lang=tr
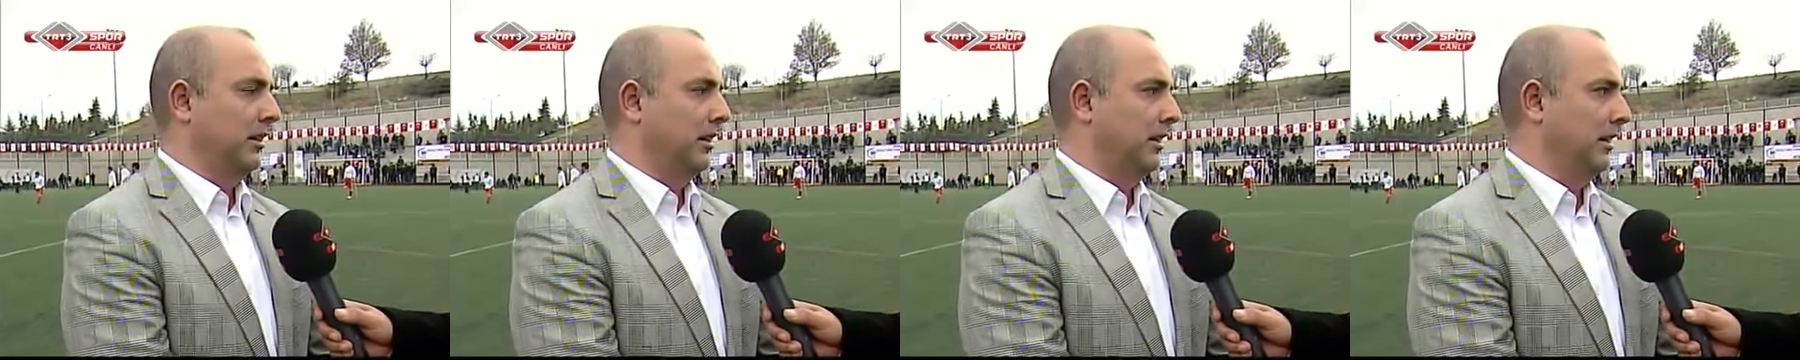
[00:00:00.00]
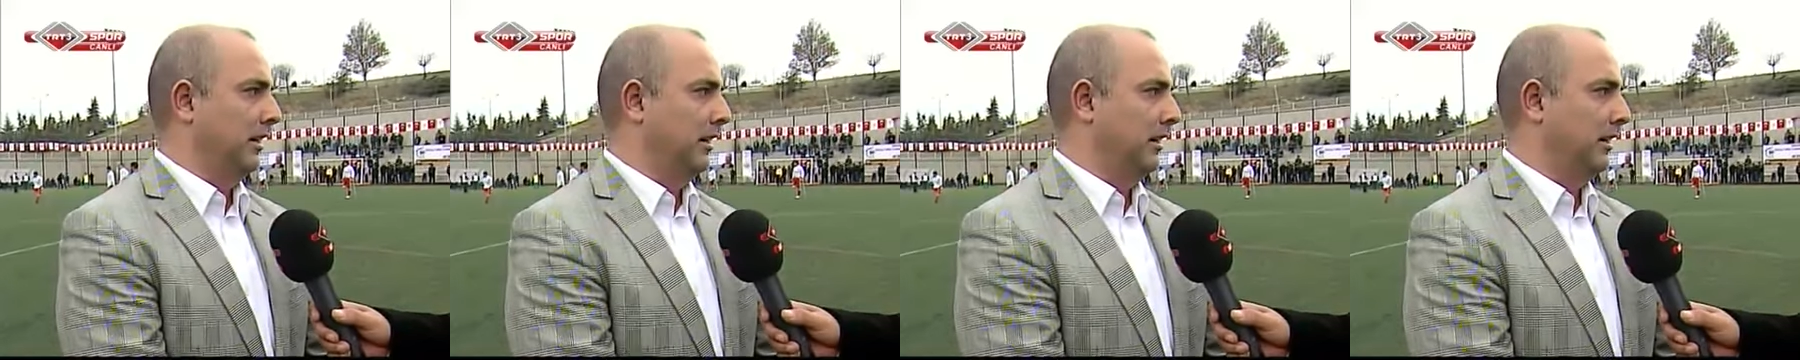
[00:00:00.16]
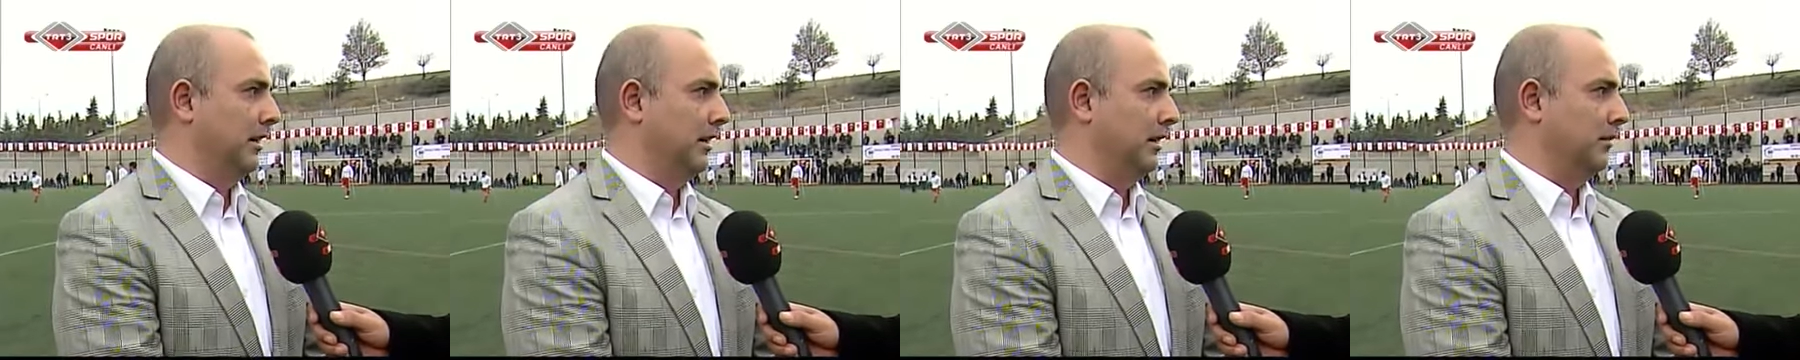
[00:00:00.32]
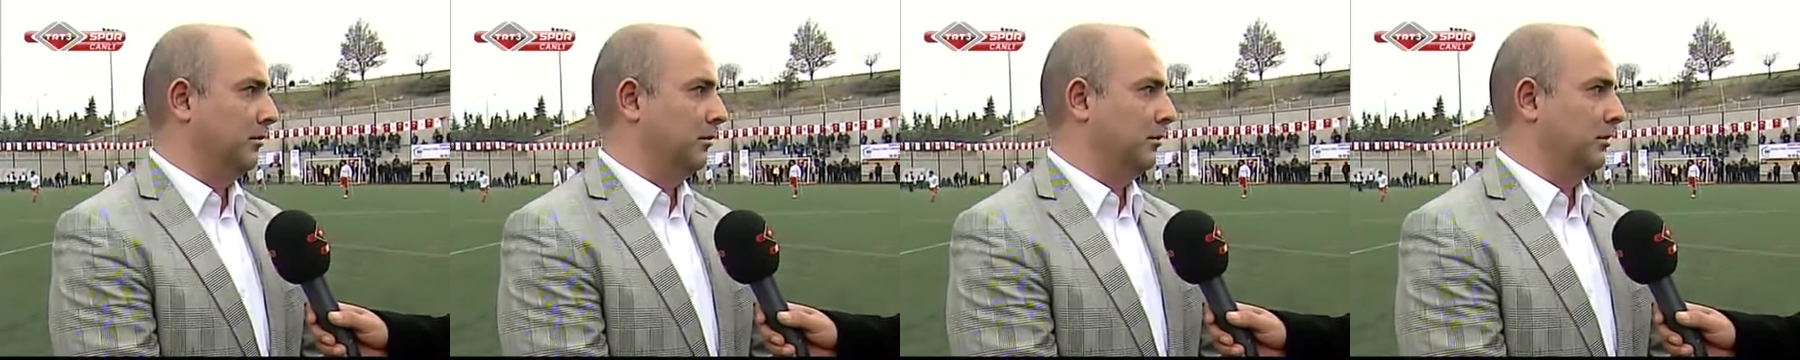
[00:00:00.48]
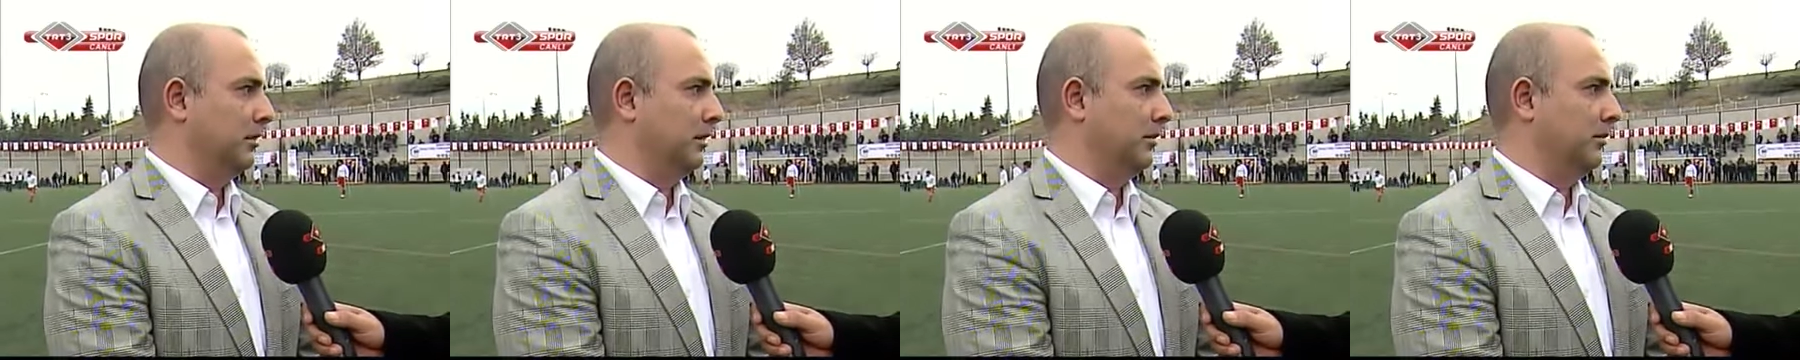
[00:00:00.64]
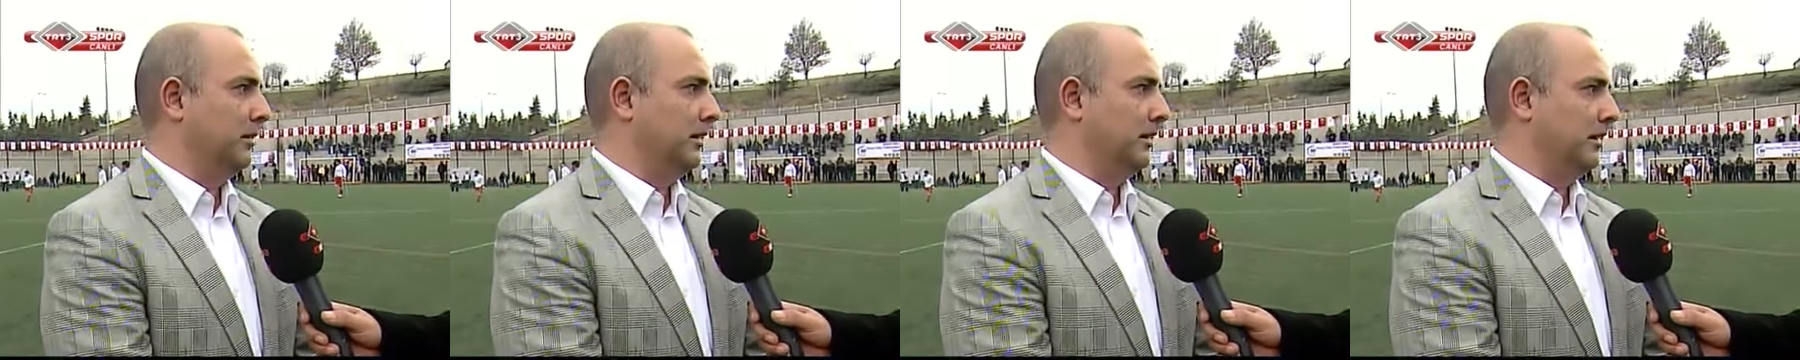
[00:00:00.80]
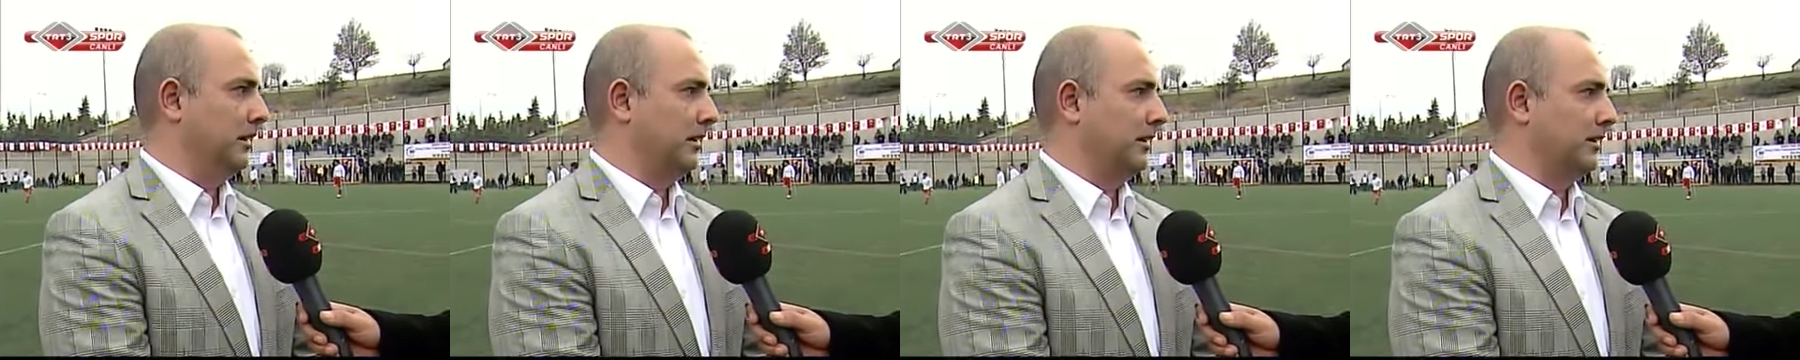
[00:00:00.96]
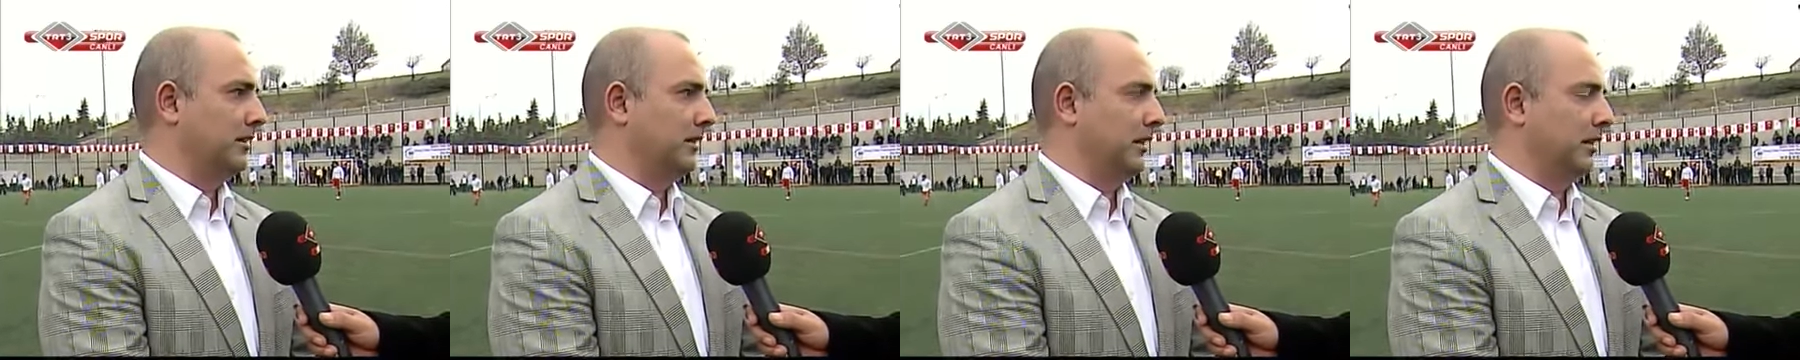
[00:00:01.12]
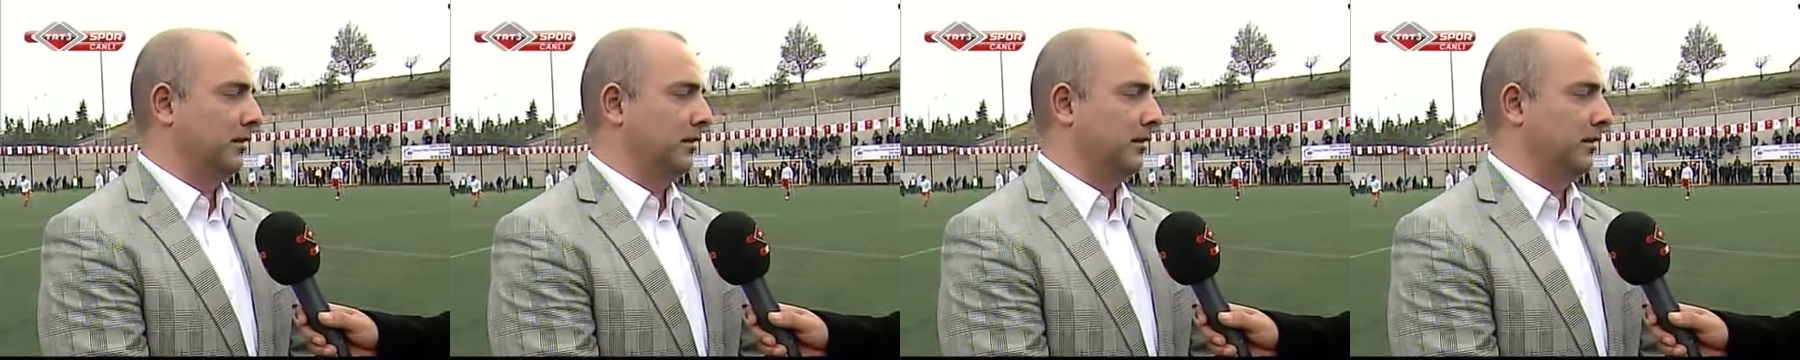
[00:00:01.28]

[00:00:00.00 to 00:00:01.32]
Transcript: ilgiyi burada bir kez